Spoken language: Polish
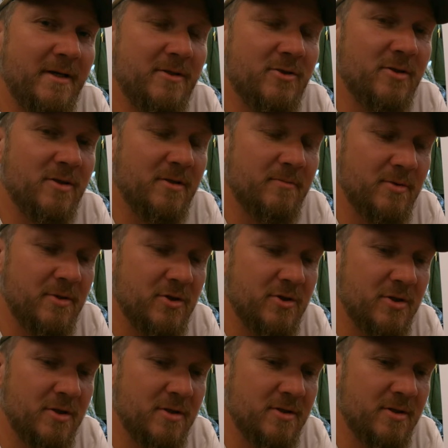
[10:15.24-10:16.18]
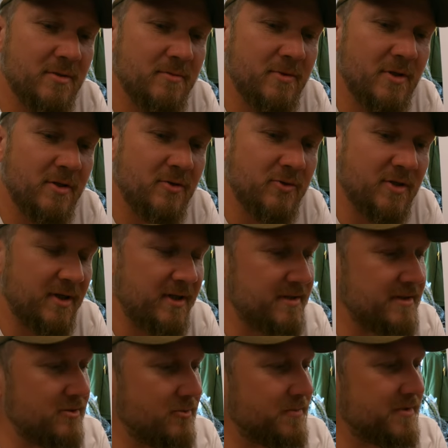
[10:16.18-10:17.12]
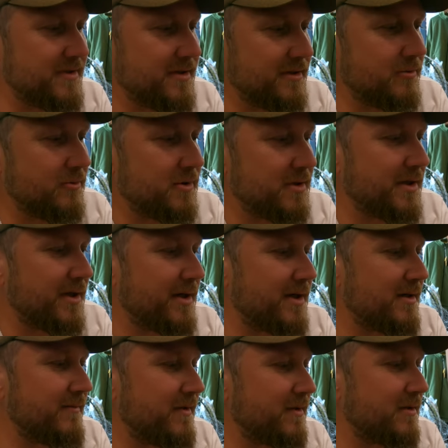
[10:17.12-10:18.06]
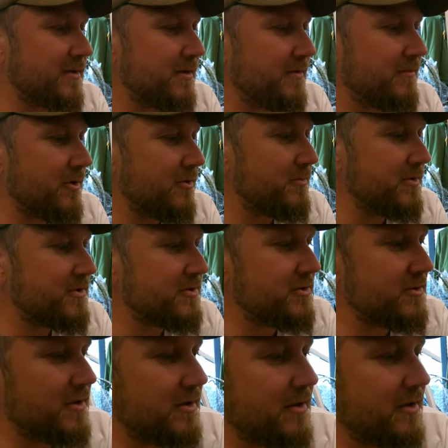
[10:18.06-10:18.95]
Co ty byś zrobił jako taki substytut tej krewetki? Miałbyś coś